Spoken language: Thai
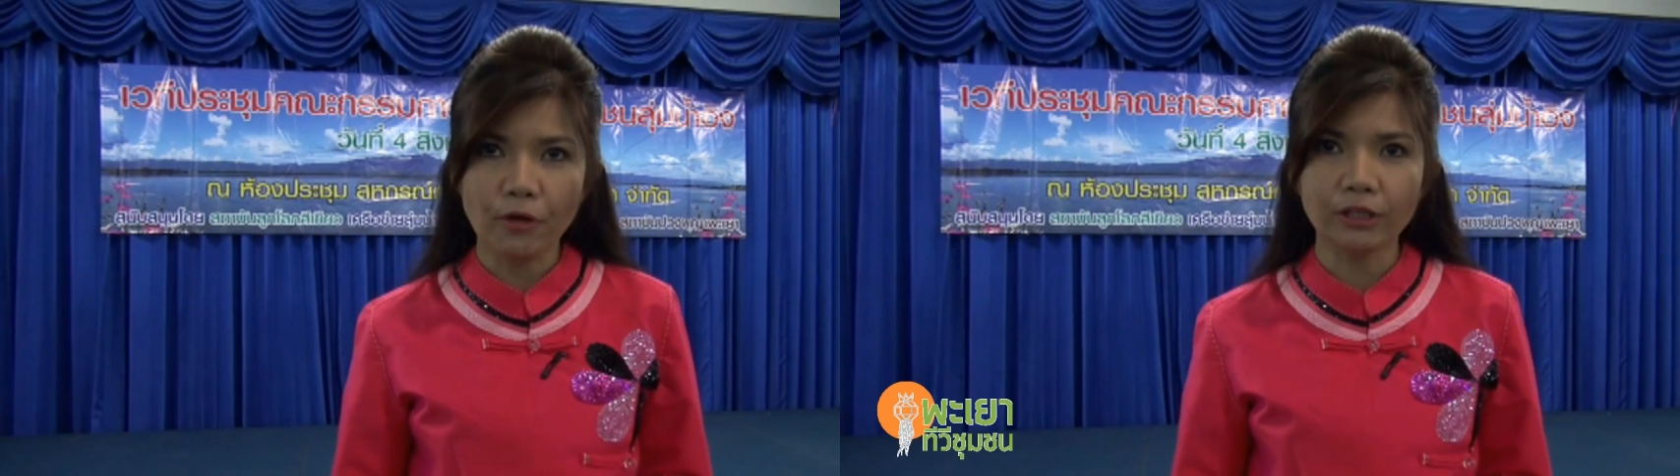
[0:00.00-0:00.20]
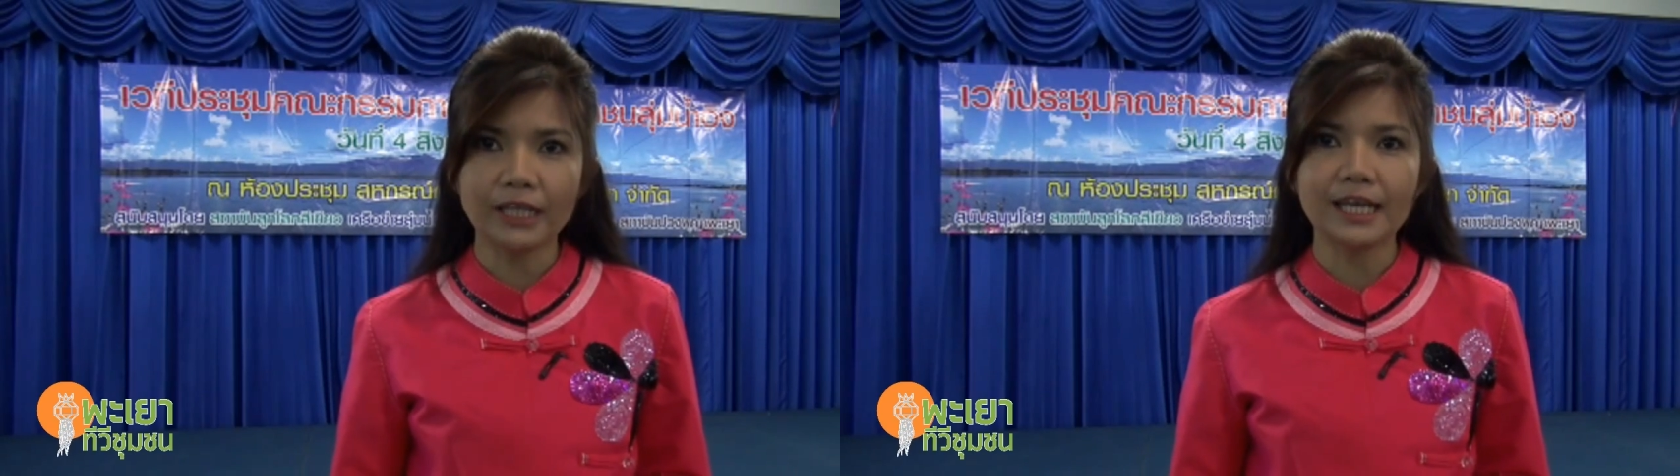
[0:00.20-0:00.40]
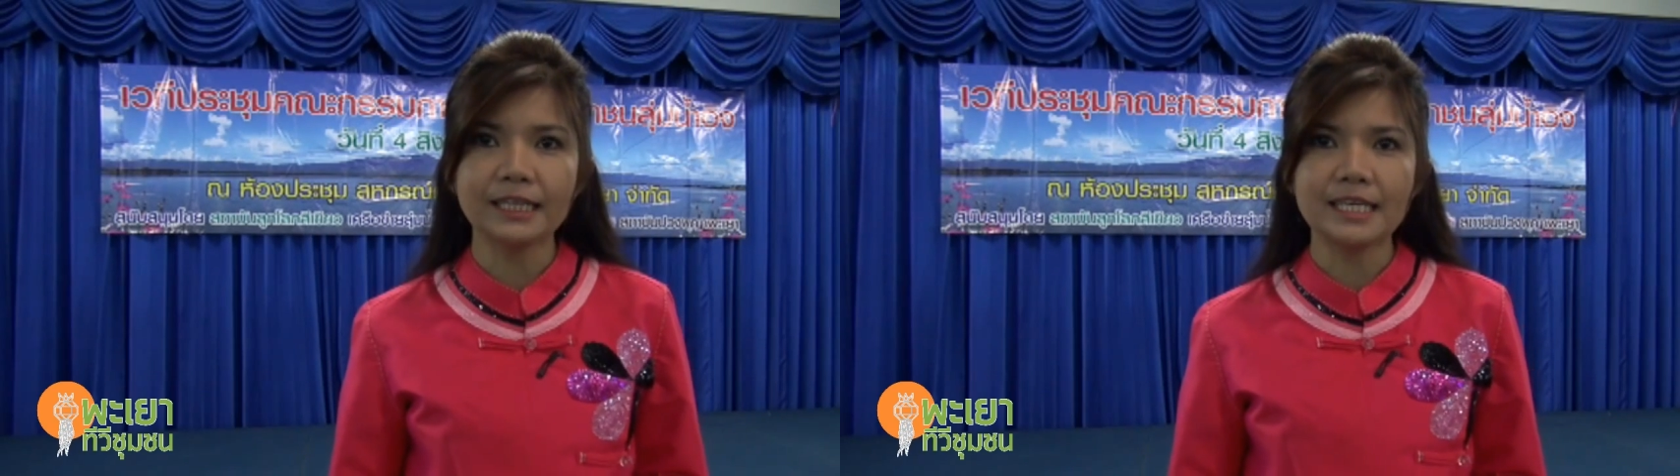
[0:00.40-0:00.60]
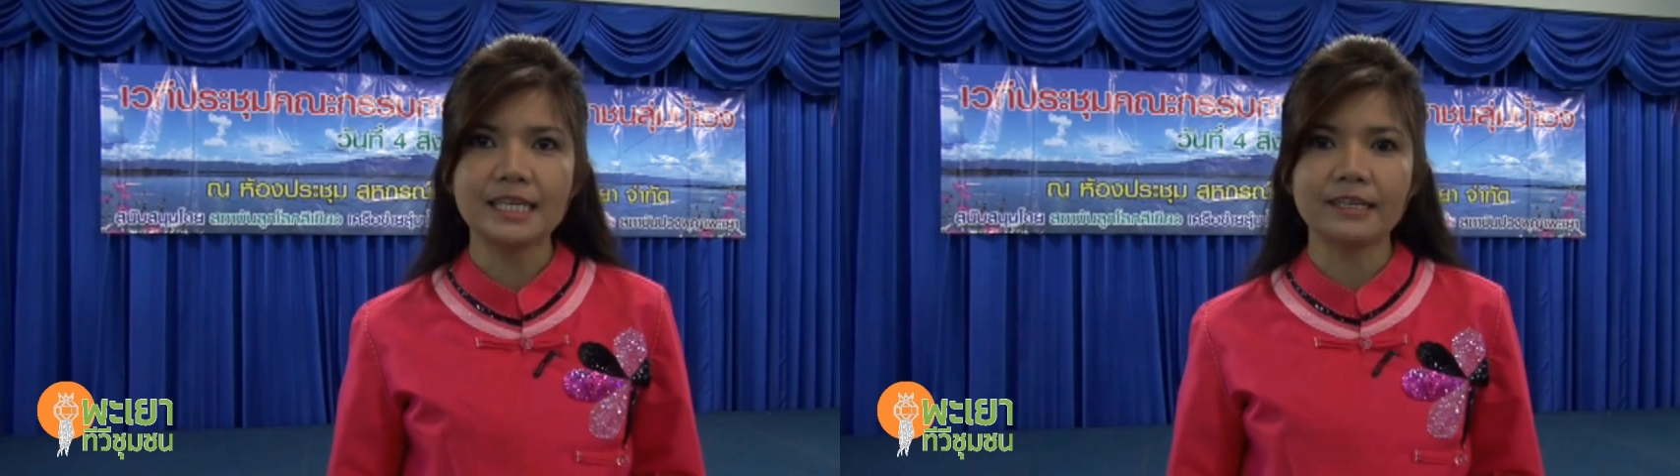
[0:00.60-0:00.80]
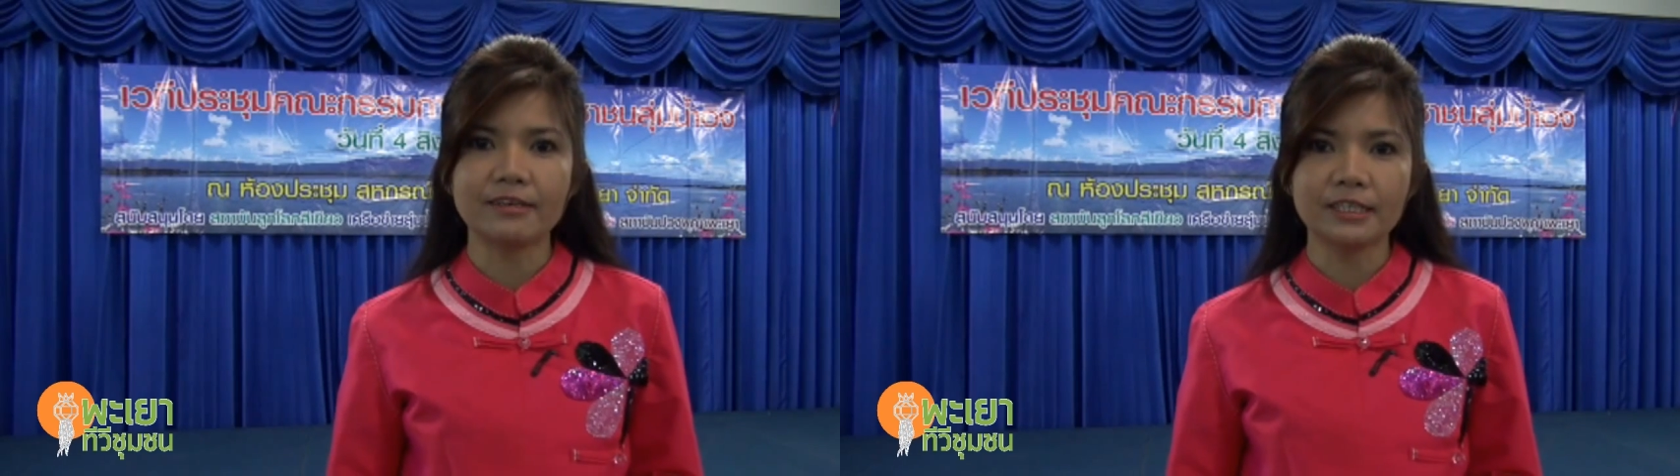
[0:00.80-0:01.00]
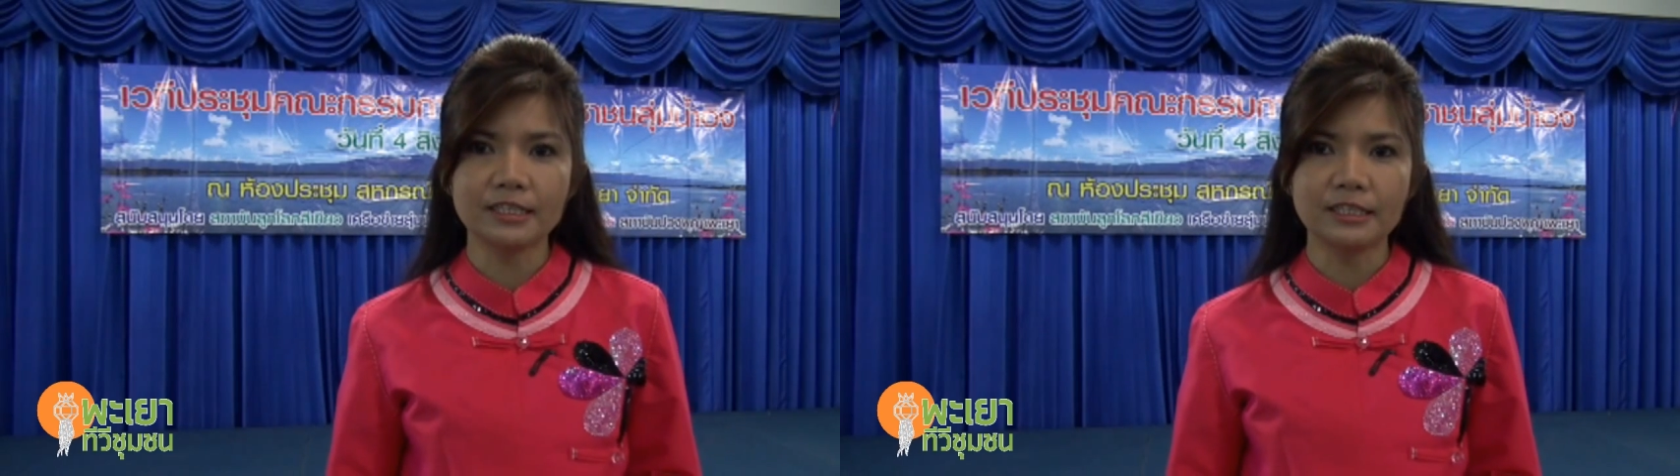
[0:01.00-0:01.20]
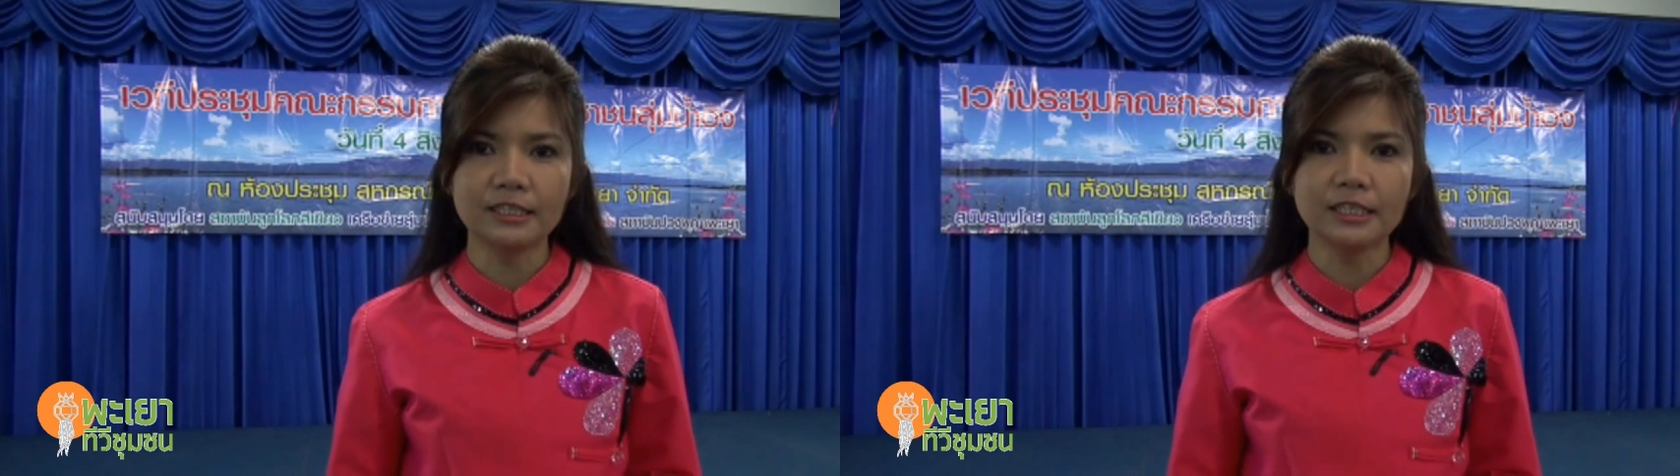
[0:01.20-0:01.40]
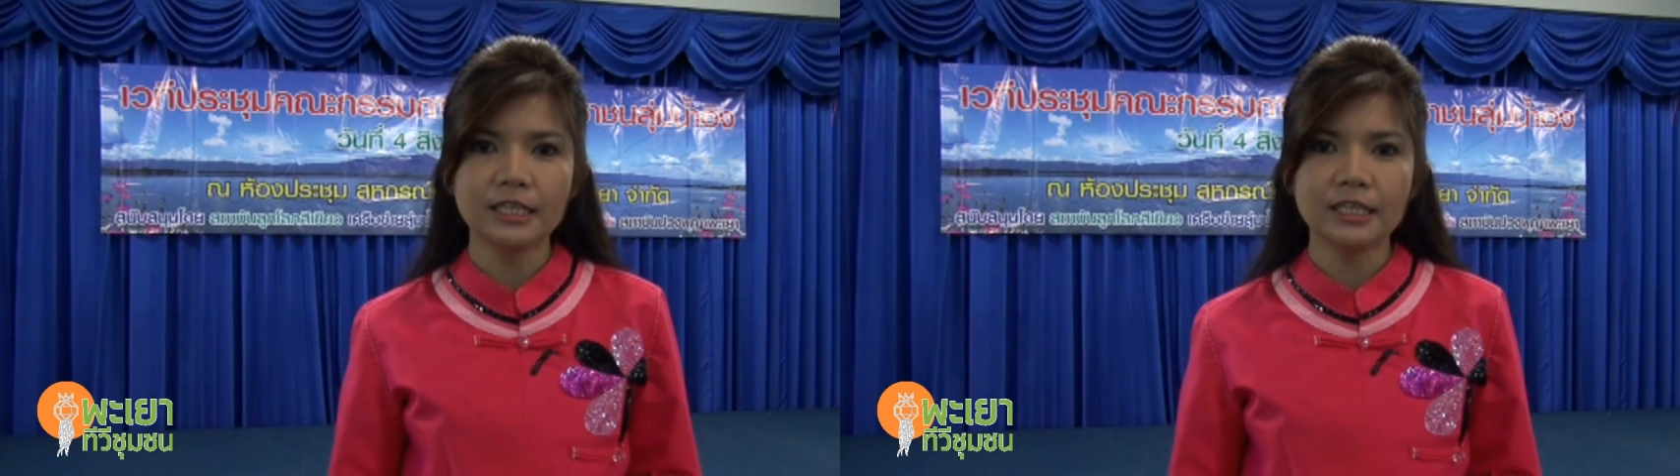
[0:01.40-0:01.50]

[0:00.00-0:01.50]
ทแต่ละตีก็คือ